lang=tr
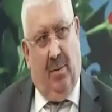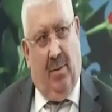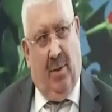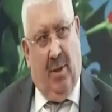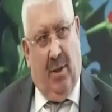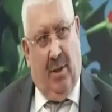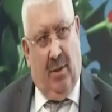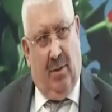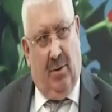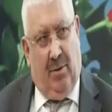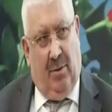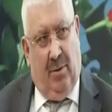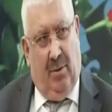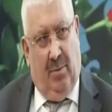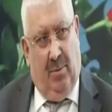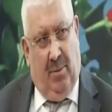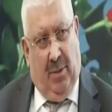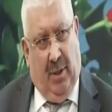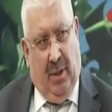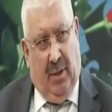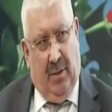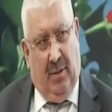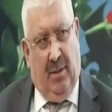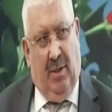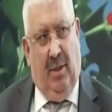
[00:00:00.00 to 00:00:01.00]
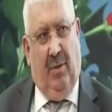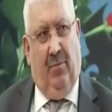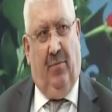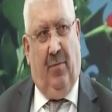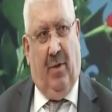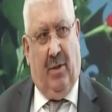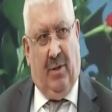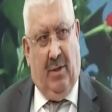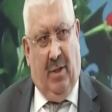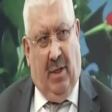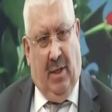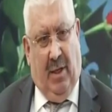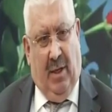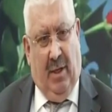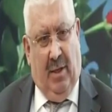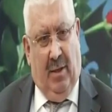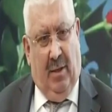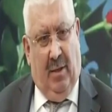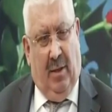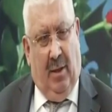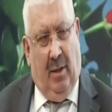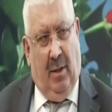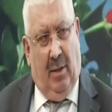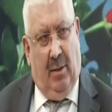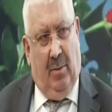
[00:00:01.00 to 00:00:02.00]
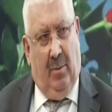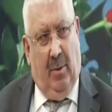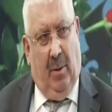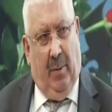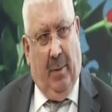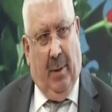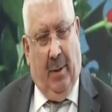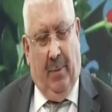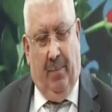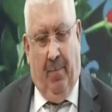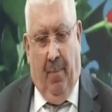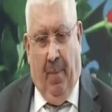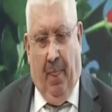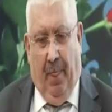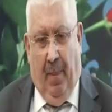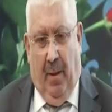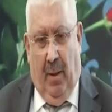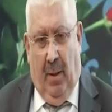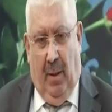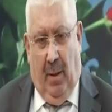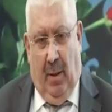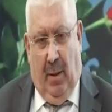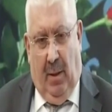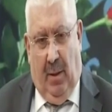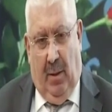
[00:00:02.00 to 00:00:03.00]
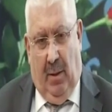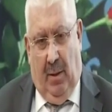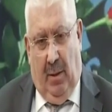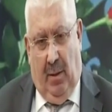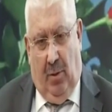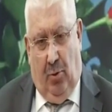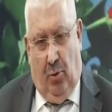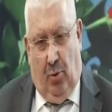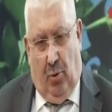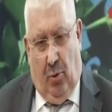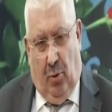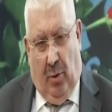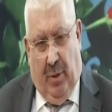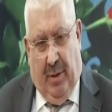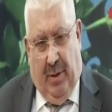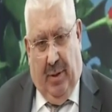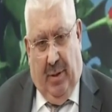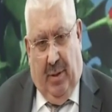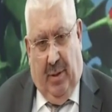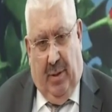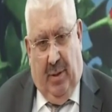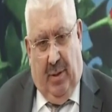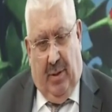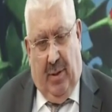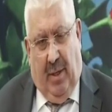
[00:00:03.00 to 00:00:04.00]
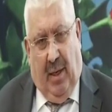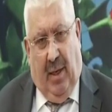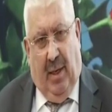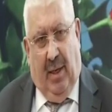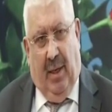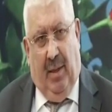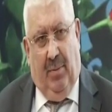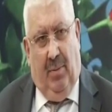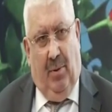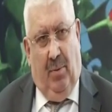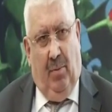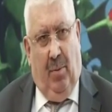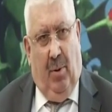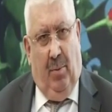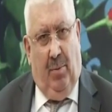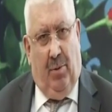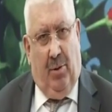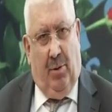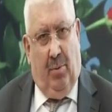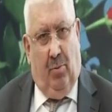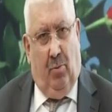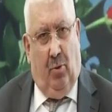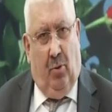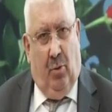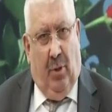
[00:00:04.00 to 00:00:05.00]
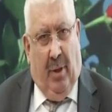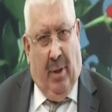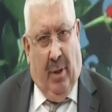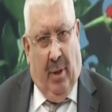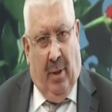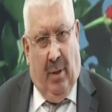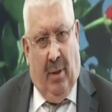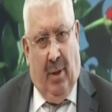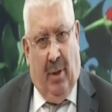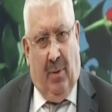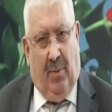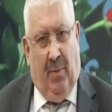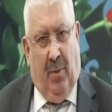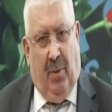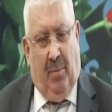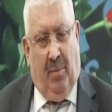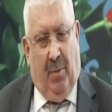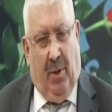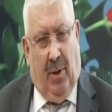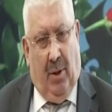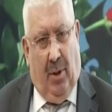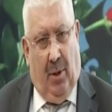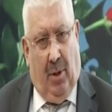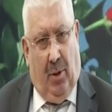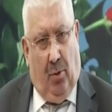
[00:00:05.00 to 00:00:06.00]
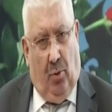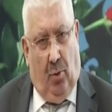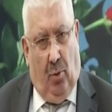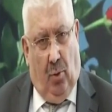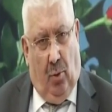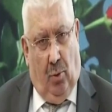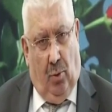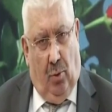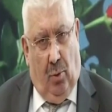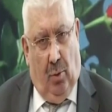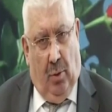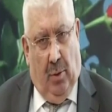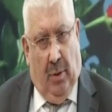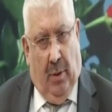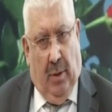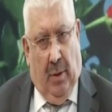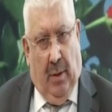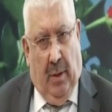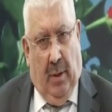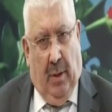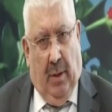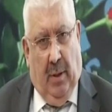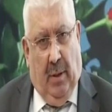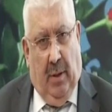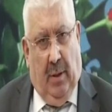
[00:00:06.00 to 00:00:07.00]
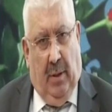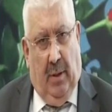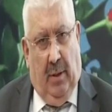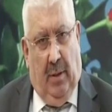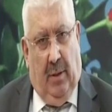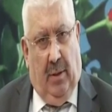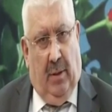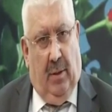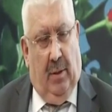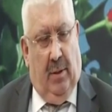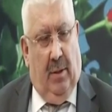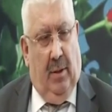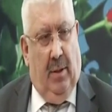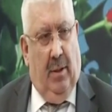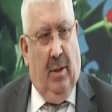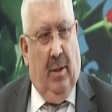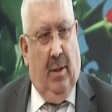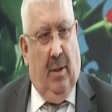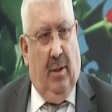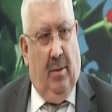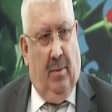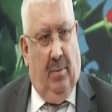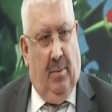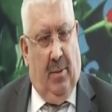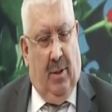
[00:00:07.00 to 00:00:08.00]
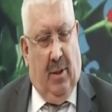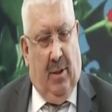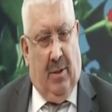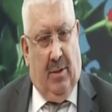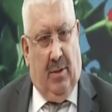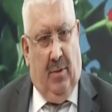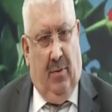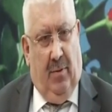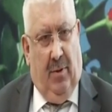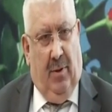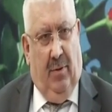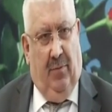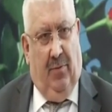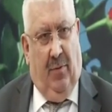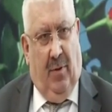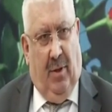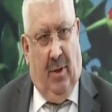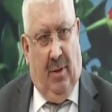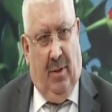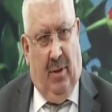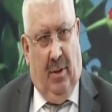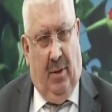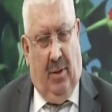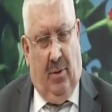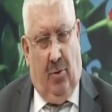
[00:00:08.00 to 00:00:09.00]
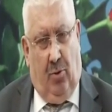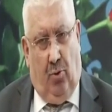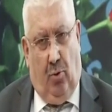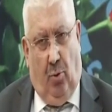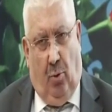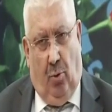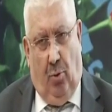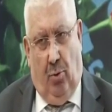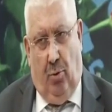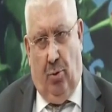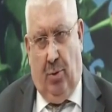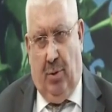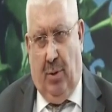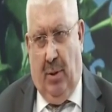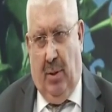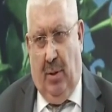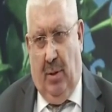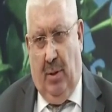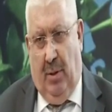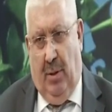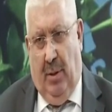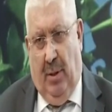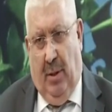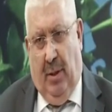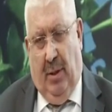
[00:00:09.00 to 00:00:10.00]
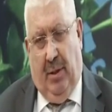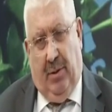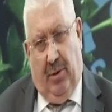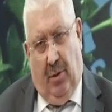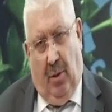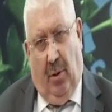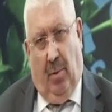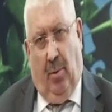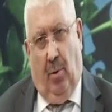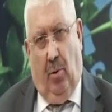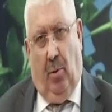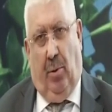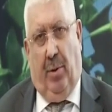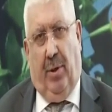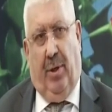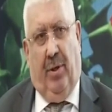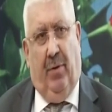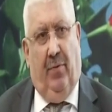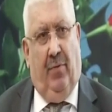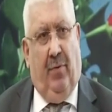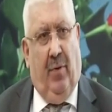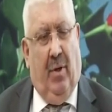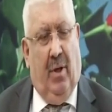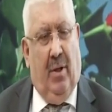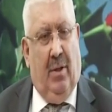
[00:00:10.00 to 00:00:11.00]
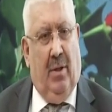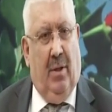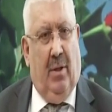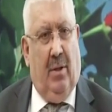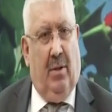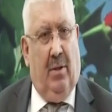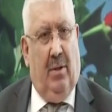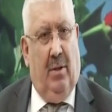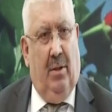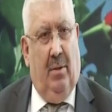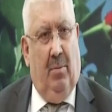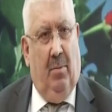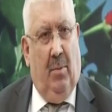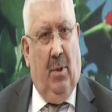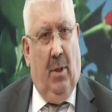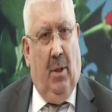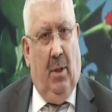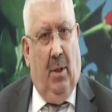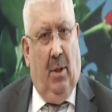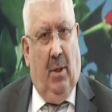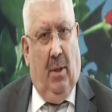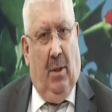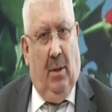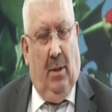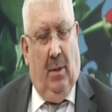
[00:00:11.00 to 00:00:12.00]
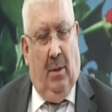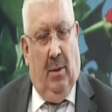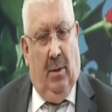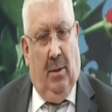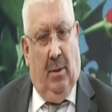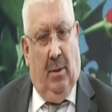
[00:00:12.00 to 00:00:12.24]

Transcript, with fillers: biraz biraz değil fazla geriden aldım ama e, söylediğinize gelebilmem için bunları anlatmam Tabii gerekiyordu. ki E, yine biraz evvel ifade etti sorunuzda cevap olarak ifade ettiğim e,